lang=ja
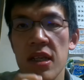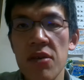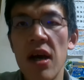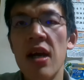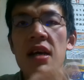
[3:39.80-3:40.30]
自
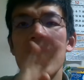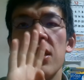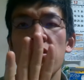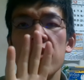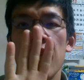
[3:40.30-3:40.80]
分の中
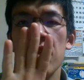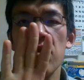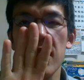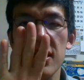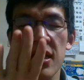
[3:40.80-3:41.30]
では
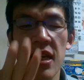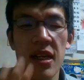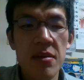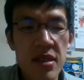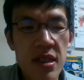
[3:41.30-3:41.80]
よんてん
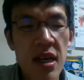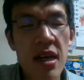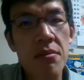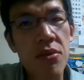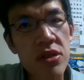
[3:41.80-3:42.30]
とさせていた
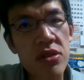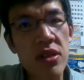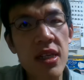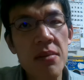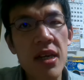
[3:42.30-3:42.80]
だきます。
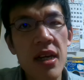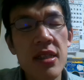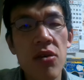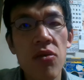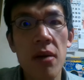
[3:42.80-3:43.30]
もうちょっ
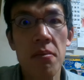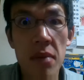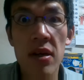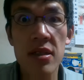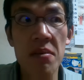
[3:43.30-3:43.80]
と苦味があっ
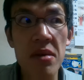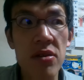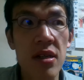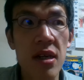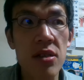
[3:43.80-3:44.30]
た方が
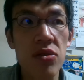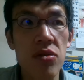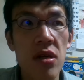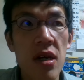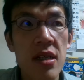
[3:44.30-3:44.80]
目は覚
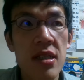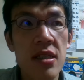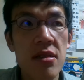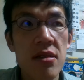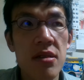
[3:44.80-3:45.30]
めるかなと、
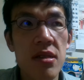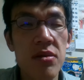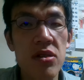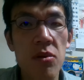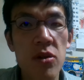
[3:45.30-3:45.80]

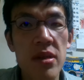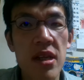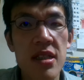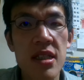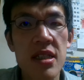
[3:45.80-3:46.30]
自
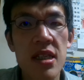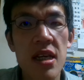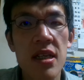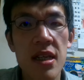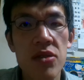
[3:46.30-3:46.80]
分の求め
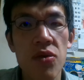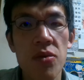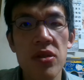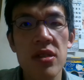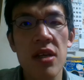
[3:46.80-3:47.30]
てる味に
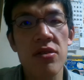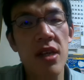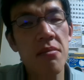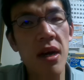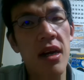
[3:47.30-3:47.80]
近いかなと
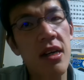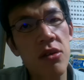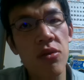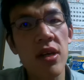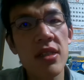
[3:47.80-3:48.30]
思ったので、
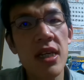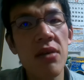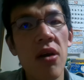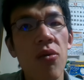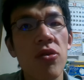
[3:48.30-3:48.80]
まあ、
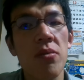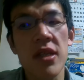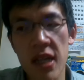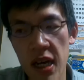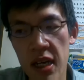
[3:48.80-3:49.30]
この
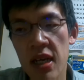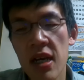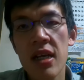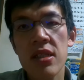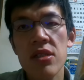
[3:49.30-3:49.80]
辺りはお好み
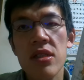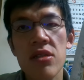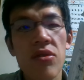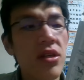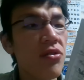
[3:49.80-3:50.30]
かな
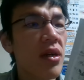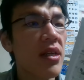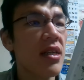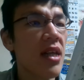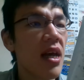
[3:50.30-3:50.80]

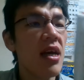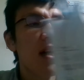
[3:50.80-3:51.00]
とい